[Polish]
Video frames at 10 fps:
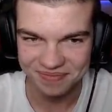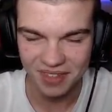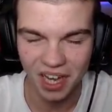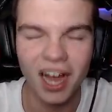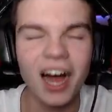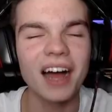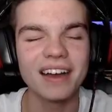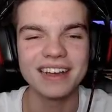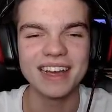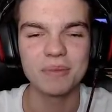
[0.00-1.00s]
O,
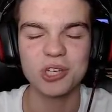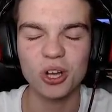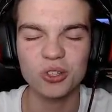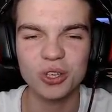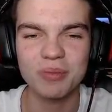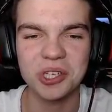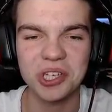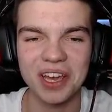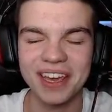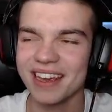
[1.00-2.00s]
przygotujmy się,